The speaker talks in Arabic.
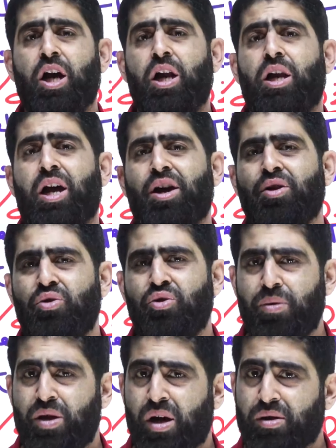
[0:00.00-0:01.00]
لانه
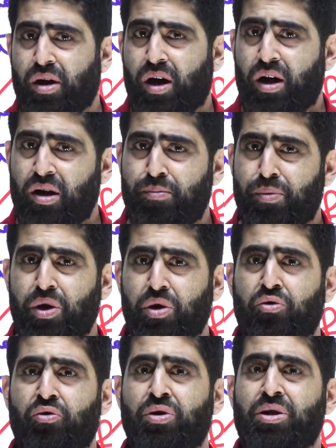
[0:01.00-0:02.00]
بدها طالب
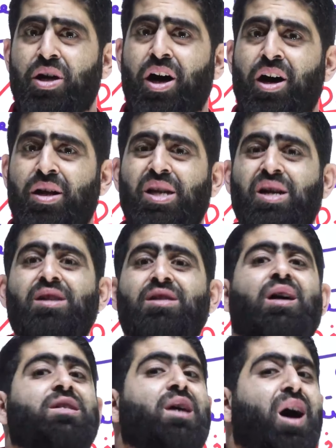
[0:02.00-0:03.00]
يكون دارس
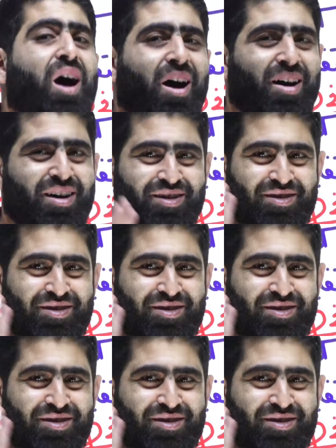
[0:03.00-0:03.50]
القطع صح